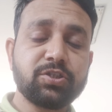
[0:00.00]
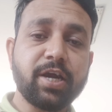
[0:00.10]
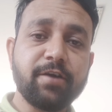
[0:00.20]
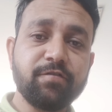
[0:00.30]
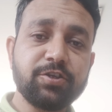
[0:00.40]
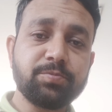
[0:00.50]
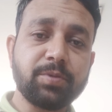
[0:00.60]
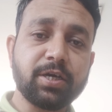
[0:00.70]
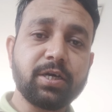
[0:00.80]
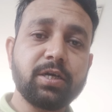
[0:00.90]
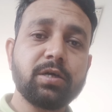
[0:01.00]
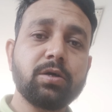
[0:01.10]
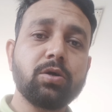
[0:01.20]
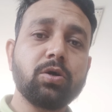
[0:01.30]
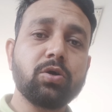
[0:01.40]
सैंडविच मेकर
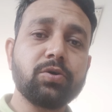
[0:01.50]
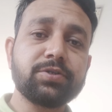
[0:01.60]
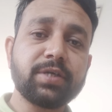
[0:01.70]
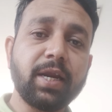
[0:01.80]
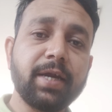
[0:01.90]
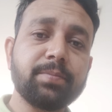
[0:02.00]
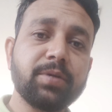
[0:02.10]
और सलाद